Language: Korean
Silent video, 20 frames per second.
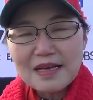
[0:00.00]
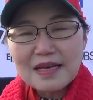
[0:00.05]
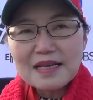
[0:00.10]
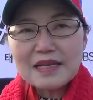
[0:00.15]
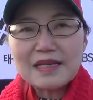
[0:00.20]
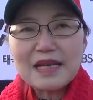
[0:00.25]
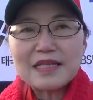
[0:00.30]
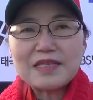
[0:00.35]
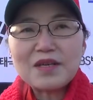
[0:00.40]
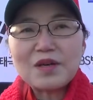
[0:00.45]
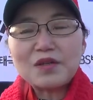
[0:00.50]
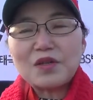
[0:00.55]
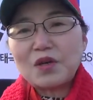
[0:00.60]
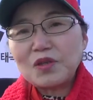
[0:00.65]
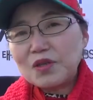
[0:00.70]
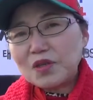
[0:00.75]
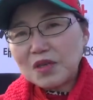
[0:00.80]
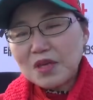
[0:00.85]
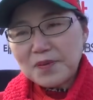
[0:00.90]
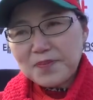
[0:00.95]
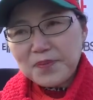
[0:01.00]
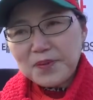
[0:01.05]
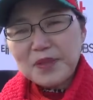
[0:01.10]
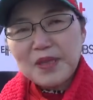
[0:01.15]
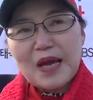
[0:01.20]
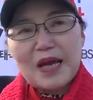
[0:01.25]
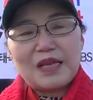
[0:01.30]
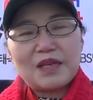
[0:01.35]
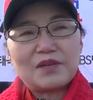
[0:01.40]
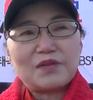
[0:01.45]
그래서 더 뜻깊은
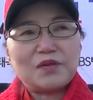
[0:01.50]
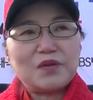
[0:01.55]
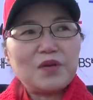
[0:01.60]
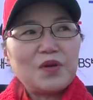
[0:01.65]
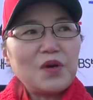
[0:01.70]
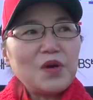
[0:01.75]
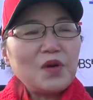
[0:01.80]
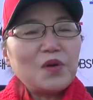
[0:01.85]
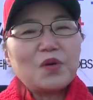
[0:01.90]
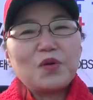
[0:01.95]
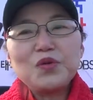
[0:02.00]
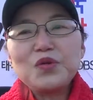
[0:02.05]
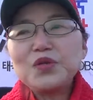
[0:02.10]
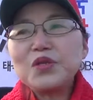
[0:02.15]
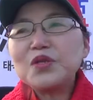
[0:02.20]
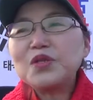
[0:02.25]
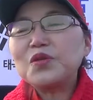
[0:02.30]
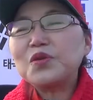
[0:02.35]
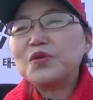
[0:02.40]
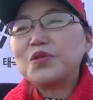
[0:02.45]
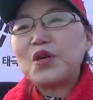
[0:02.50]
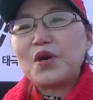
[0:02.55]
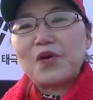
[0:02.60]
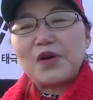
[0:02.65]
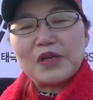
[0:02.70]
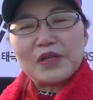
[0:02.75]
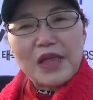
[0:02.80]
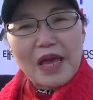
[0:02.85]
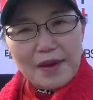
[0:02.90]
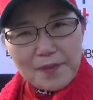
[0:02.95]
날이고 오늘은 또
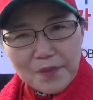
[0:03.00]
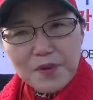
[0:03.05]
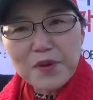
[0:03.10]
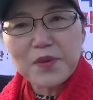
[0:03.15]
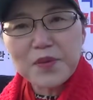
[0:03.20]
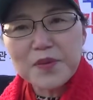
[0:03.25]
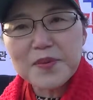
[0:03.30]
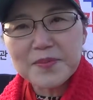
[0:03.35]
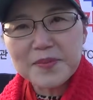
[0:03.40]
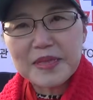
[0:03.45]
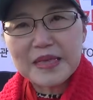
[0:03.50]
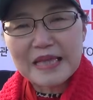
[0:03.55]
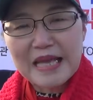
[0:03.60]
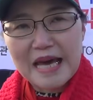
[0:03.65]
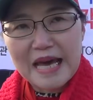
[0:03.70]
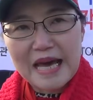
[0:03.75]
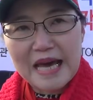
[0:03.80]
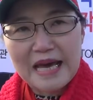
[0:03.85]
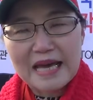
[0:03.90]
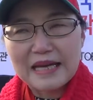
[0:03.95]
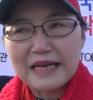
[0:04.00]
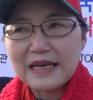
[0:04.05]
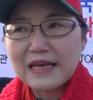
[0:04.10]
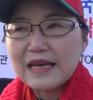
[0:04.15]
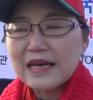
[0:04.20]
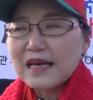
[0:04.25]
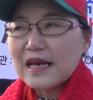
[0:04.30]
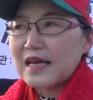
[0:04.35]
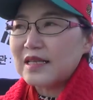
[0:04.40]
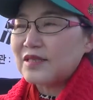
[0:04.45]
정월 대보름입니다.
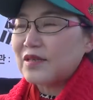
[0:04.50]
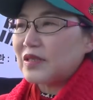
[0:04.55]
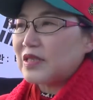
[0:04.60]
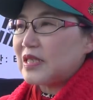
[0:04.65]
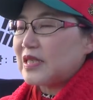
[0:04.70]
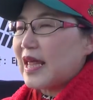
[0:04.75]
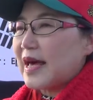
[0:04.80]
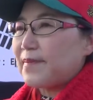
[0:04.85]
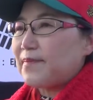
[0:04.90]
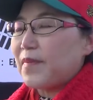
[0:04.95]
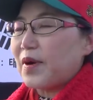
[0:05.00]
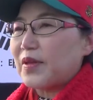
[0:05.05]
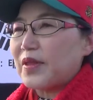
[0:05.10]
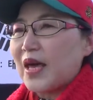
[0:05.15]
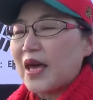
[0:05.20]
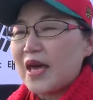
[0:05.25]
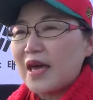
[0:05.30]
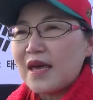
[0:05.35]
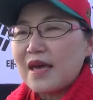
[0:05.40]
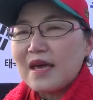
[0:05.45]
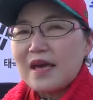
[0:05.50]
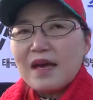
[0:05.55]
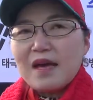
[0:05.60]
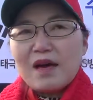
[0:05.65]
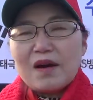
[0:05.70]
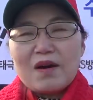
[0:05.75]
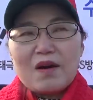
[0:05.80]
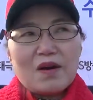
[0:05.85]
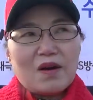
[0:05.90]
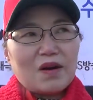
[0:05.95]
그래서 지난번에
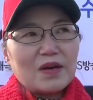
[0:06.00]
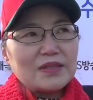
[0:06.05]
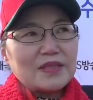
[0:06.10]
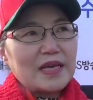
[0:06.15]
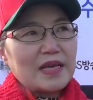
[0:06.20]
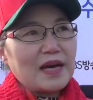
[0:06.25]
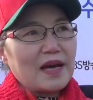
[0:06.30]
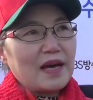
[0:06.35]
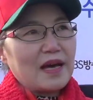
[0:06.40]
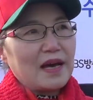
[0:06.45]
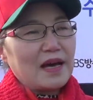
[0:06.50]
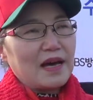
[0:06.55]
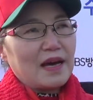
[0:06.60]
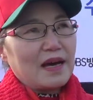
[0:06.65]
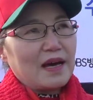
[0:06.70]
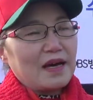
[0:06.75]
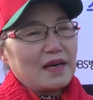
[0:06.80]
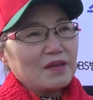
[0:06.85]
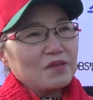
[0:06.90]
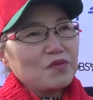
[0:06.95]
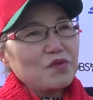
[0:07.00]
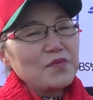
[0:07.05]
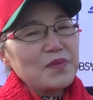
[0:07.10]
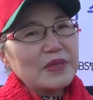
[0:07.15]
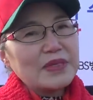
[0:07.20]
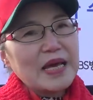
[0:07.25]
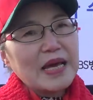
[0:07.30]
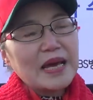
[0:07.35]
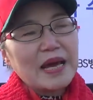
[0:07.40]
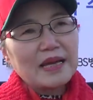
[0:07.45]
어, 제가
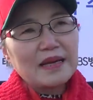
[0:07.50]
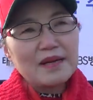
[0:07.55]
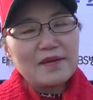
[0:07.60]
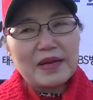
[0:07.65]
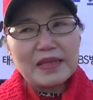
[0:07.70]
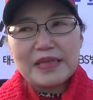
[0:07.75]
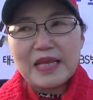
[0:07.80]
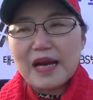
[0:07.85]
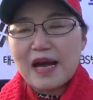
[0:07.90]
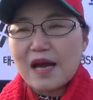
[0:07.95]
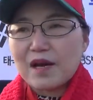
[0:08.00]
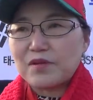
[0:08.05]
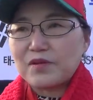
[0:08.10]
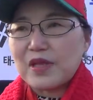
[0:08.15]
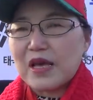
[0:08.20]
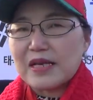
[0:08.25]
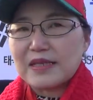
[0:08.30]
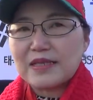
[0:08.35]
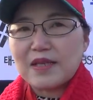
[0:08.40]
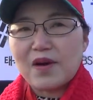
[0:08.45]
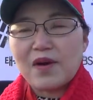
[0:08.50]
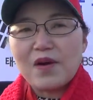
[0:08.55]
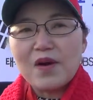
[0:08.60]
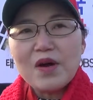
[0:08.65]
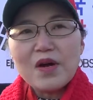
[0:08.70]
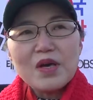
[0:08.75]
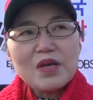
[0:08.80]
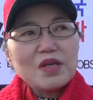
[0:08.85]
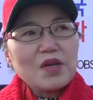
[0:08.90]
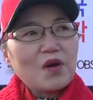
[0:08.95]
구미생가를 왔다 가고 나서
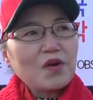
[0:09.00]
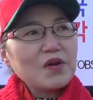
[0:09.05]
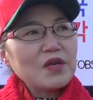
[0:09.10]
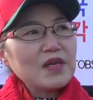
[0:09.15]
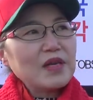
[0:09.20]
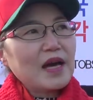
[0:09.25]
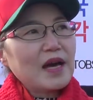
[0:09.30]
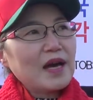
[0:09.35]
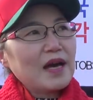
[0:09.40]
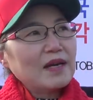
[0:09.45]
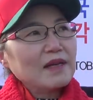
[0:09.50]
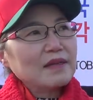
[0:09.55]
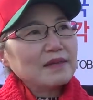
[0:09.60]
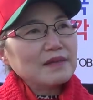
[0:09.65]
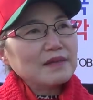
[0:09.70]
여기가